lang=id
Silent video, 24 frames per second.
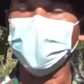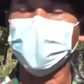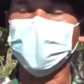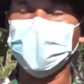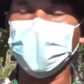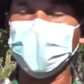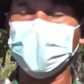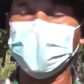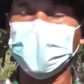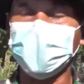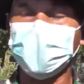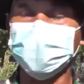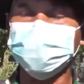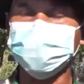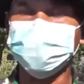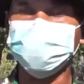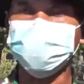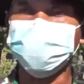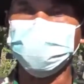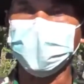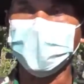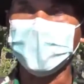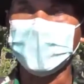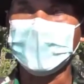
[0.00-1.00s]
Pontianak
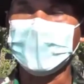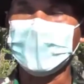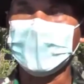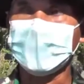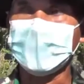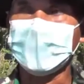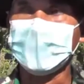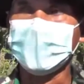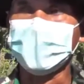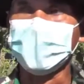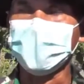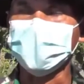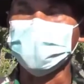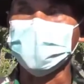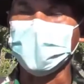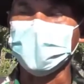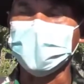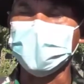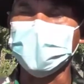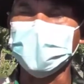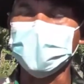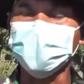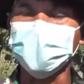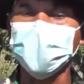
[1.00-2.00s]
yang
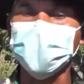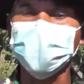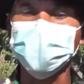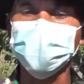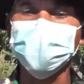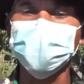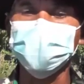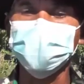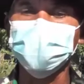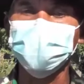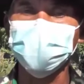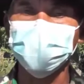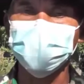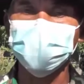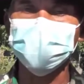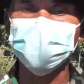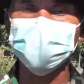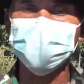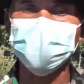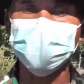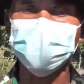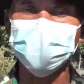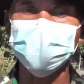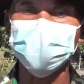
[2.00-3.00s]
saat ini berkunjung
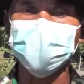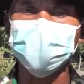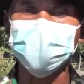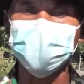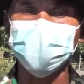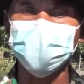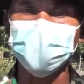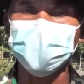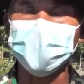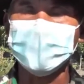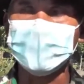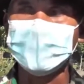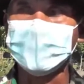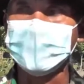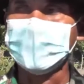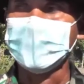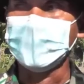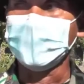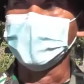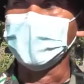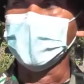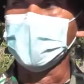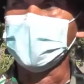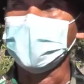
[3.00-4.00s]
untuk
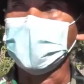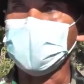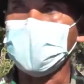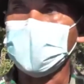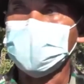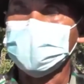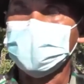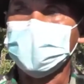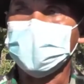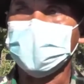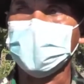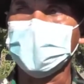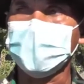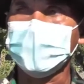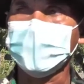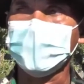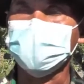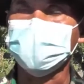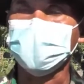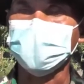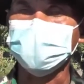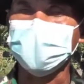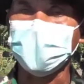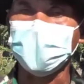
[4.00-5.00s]
melihat
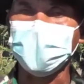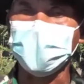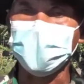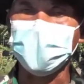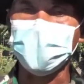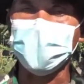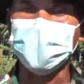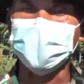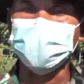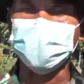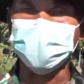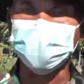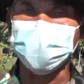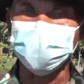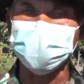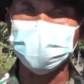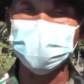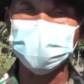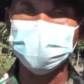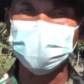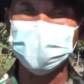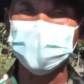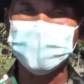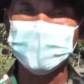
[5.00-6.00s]
secara langsung
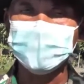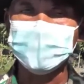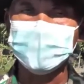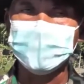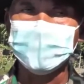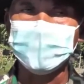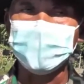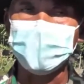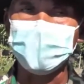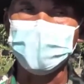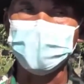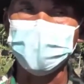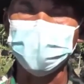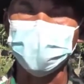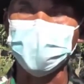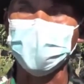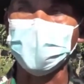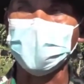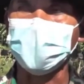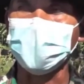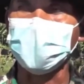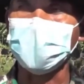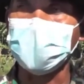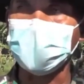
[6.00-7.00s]
uh,
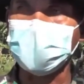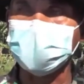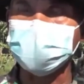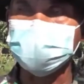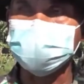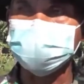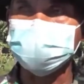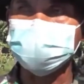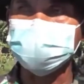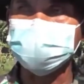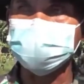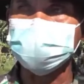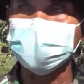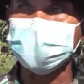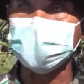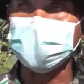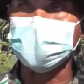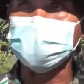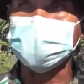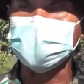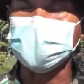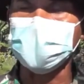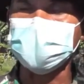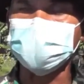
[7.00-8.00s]
perolehan
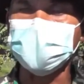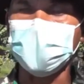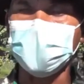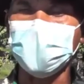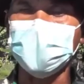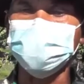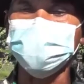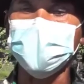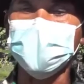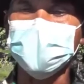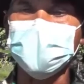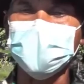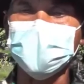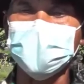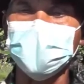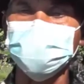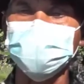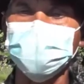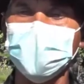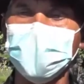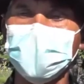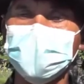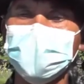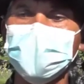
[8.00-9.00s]
uh, sasaran fisik
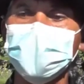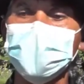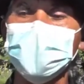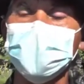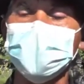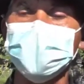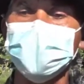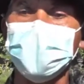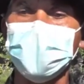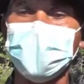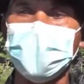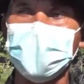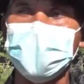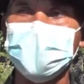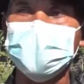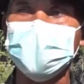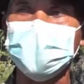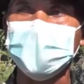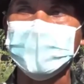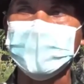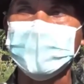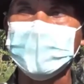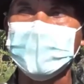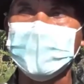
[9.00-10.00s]
yang sudah dikerjakan
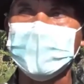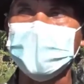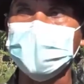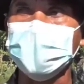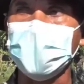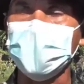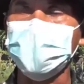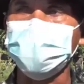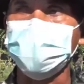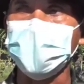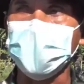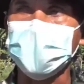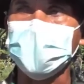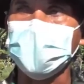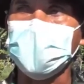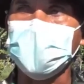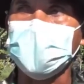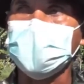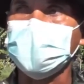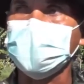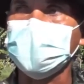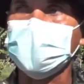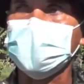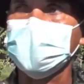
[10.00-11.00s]
sampai
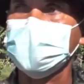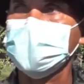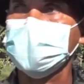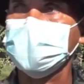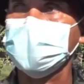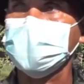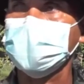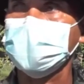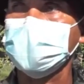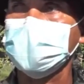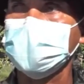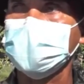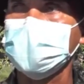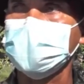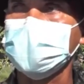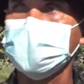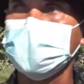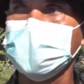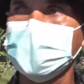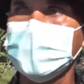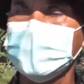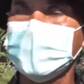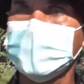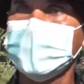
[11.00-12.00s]
hari ke
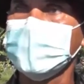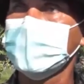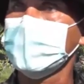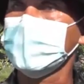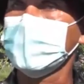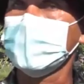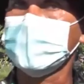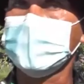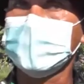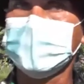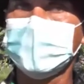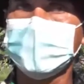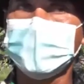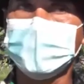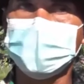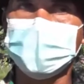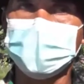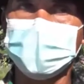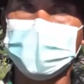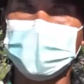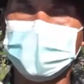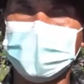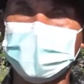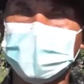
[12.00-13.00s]

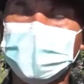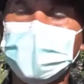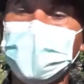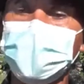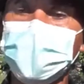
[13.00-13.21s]
18